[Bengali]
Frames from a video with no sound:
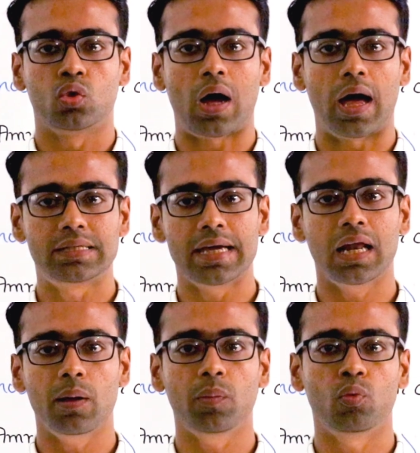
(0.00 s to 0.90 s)
তো
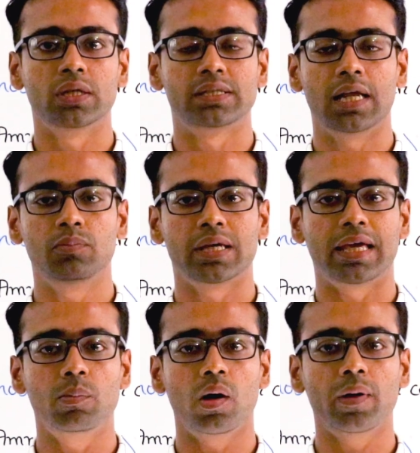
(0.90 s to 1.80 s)
সেখানে আমরা বলেছিলাম যে
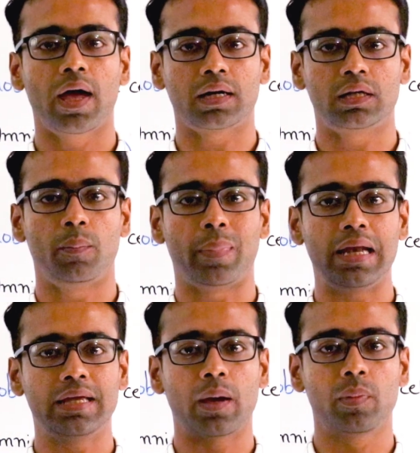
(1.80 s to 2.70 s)
কিভাবে একটা
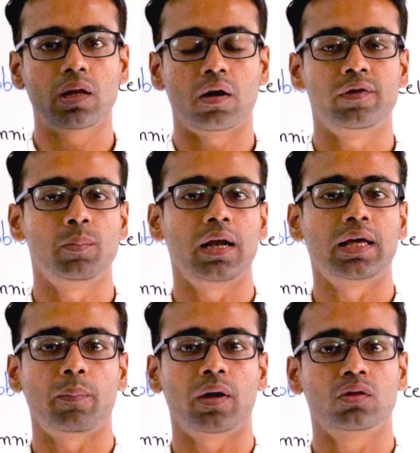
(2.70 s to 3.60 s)
মেল গ্যামেট আর ফিমেল
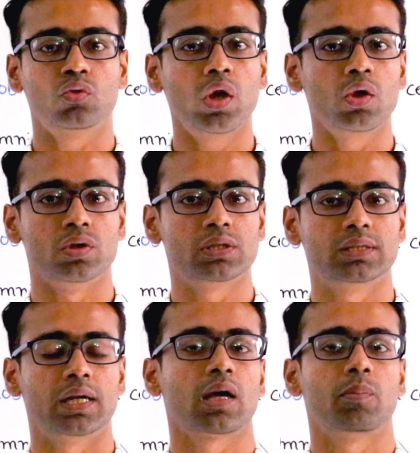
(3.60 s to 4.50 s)
গ্যামেট তৈরি হচ্ছে
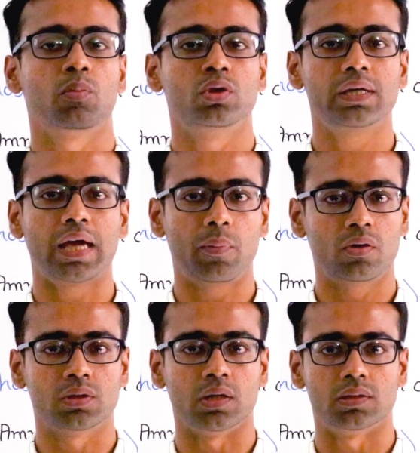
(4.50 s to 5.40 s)
যেটাকে আমরা বলছি
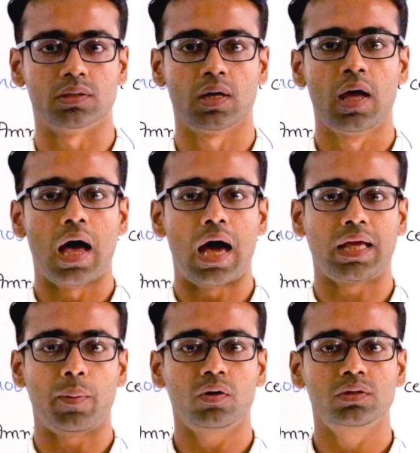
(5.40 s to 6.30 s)
গ্যামেটোজেনেসিস আর
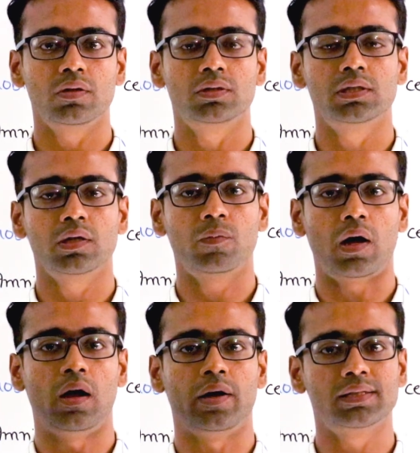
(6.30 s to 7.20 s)
গ্যামেটোজেনেসিসের
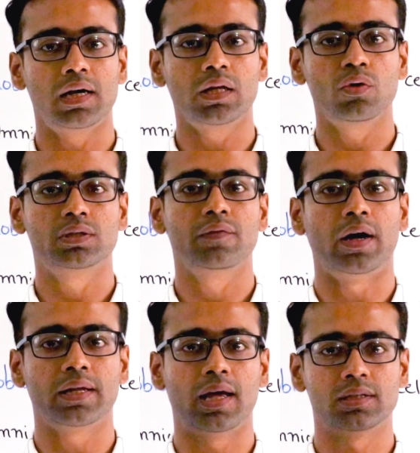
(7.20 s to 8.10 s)
রেজাল্টে হচ্ছে
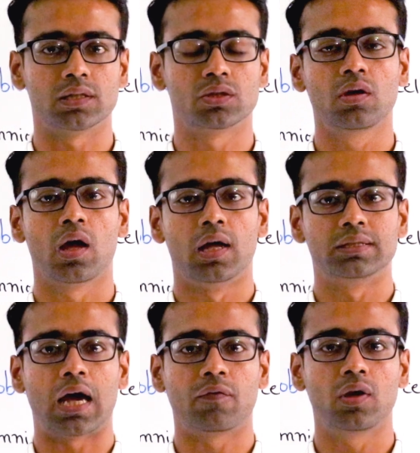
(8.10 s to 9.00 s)
ফার্টিলাইজেশন
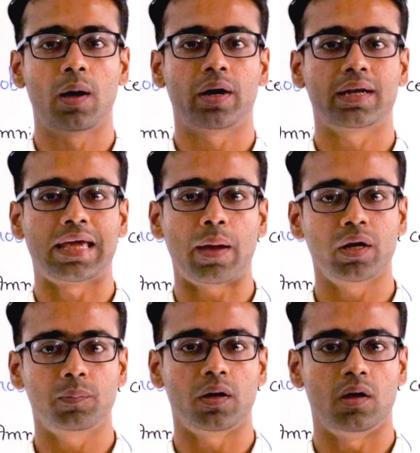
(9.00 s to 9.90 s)
যার ফলে আমরা একটা
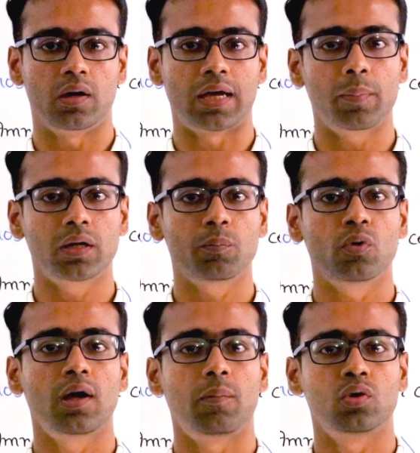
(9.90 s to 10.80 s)
গ্যামেট গ্যামেটের
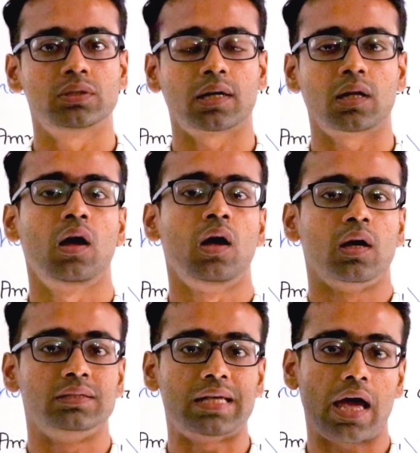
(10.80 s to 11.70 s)
ফলে আমরা হচ্ছে একটা
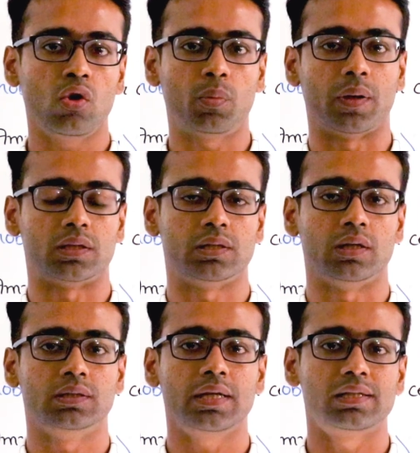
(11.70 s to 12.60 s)
জায়গোট পাচ্ছি
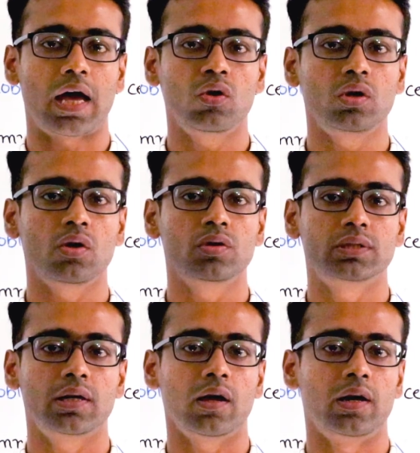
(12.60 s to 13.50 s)
যেই জায়গোটটা
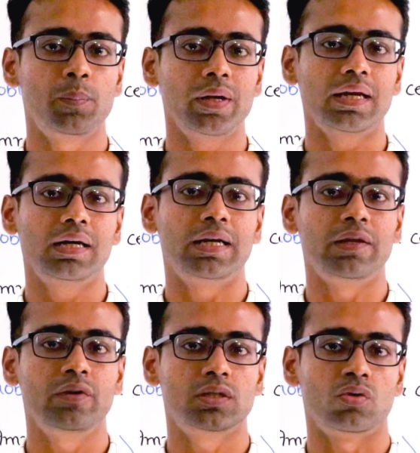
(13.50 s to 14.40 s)
হচ্ছে রিপিটেডলি
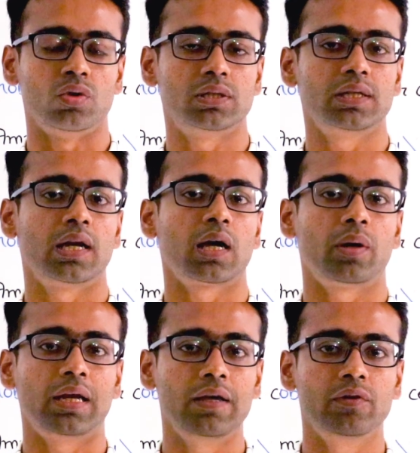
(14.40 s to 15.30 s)
ডিভিশন হচ্ছে যেটাকে
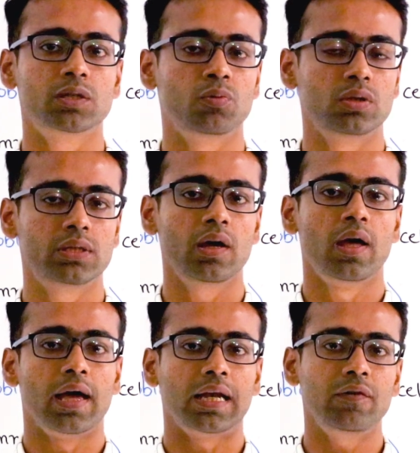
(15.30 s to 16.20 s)
আমরা ক্লিভেজ বলছি
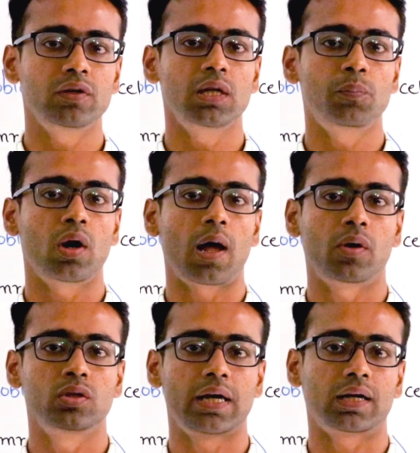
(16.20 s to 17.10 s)
ক্লিভেজের পরে
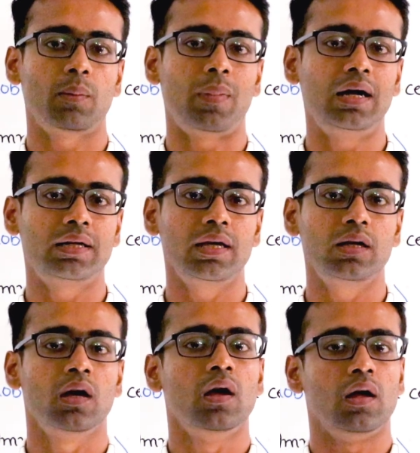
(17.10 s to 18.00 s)
আমরা হচ্ছে একটা মাল্টি
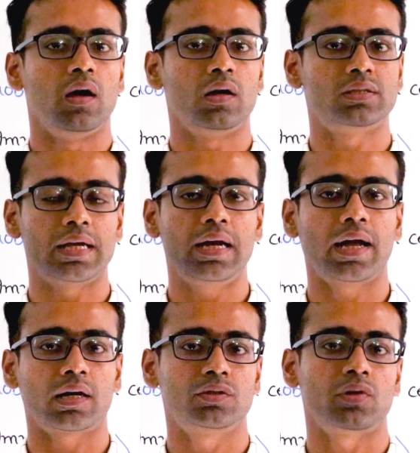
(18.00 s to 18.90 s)
সেলড
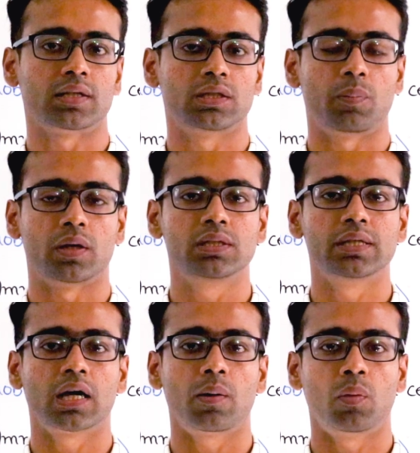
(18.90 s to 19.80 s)
একটা স্ট্রাকচার পাচ্ছি
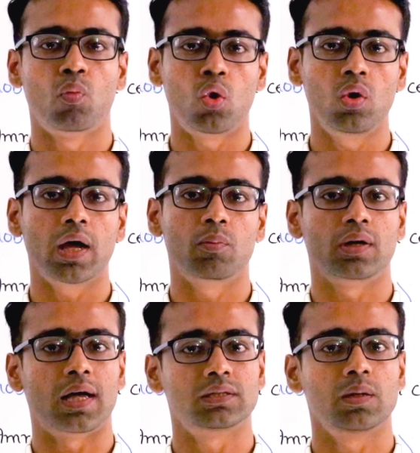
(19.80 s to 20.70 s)
যেটাকে আমরা মরুল্লা এবং
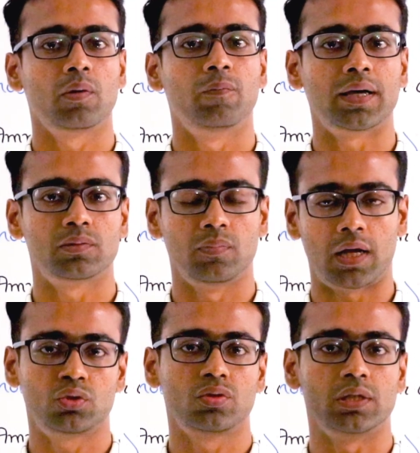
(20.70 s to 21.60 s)
লাস্টে আমরা
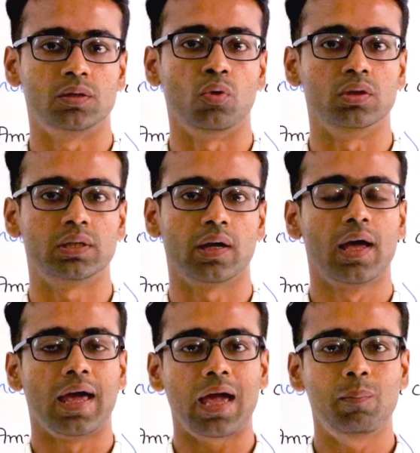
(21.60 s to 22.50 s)
ব্লাস্টোসিস বলছি
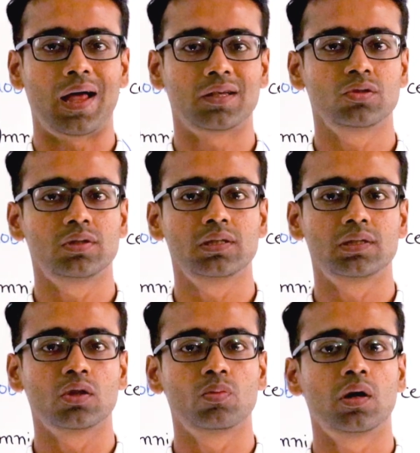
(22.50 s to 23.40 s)
এই
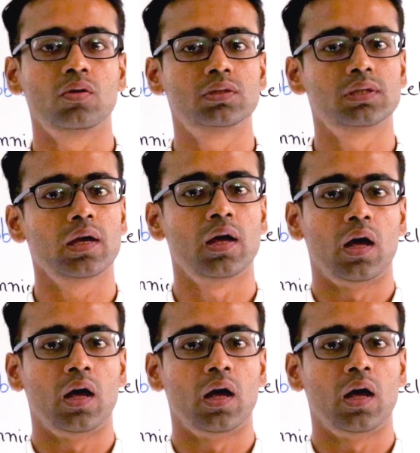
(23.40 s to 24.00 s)
ব্লাস্টোসিসটা তোমার হচ্ছে